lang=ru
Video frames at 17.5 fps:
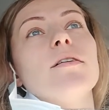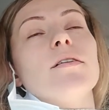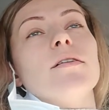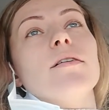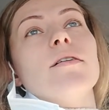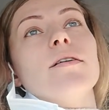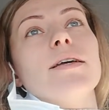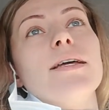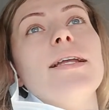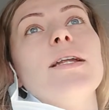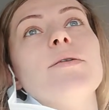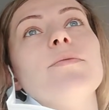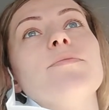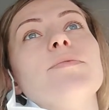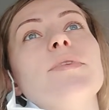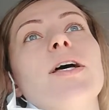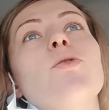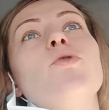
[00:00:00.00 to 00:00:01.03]
э, или
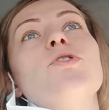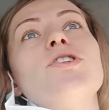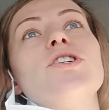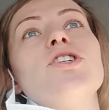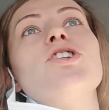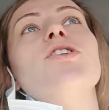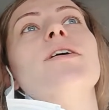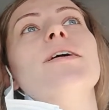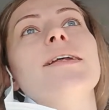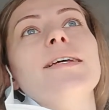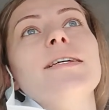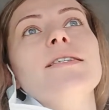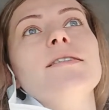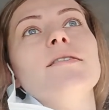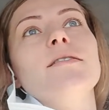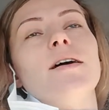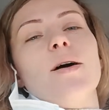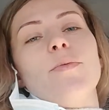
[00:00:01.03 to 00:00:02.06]
наносишь
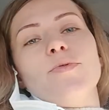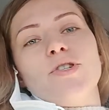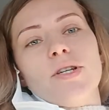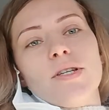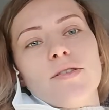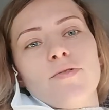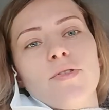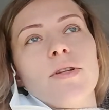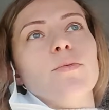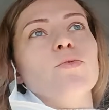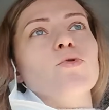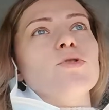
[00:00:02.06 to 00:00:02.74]
риск общественному